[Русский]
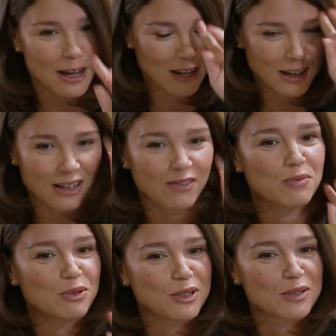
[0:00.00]
А,
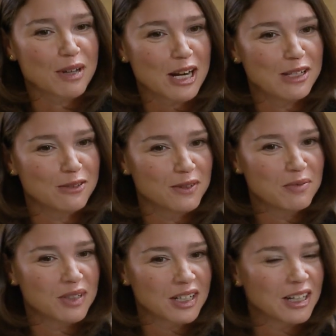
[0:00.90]
вопрос морального
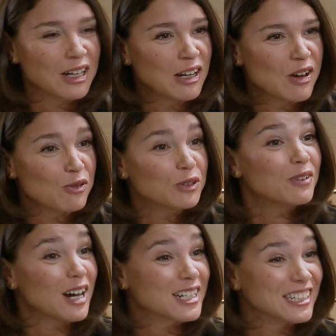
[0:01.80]
выбора, он
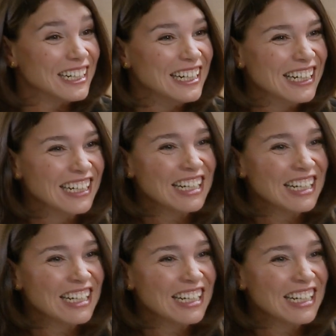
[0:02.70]
важный